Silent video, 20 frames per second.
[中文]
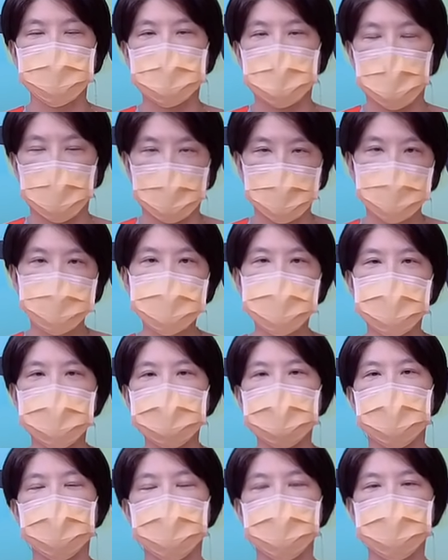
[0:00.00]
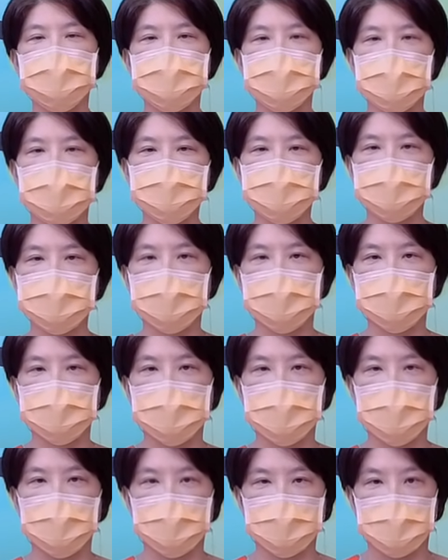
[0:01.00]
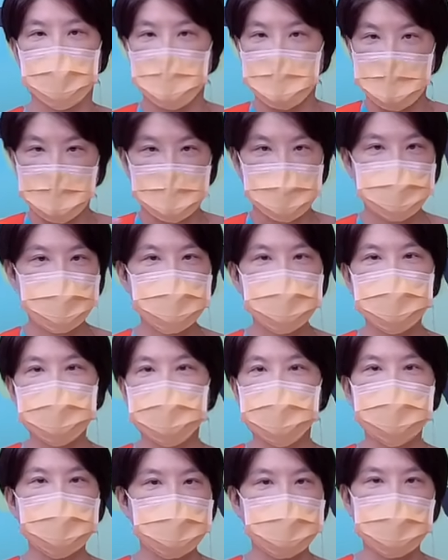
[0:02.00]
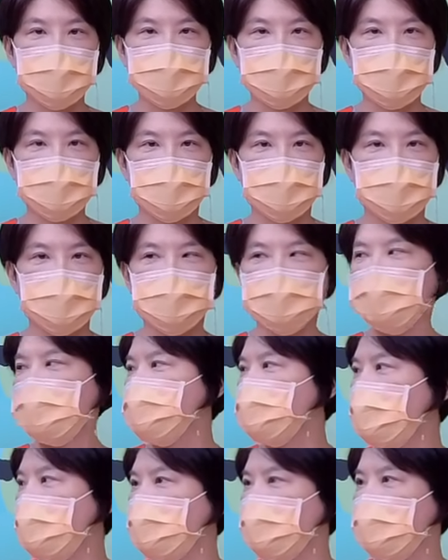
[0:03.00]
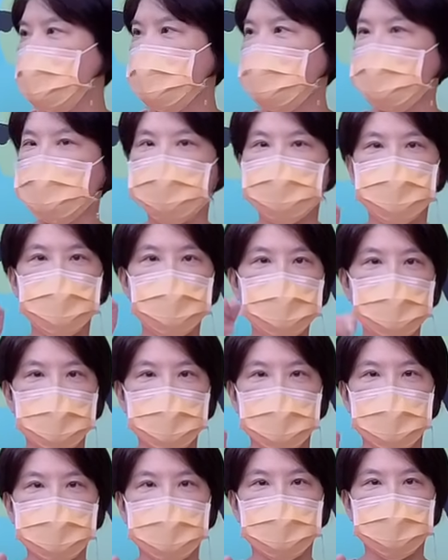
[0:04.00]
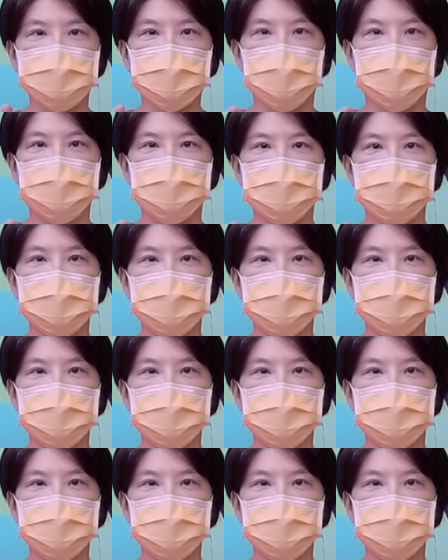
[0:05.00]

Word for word: 好，我们先讲一二三木头人好了，就是一二三木头人，然后就会回头，如果你在动。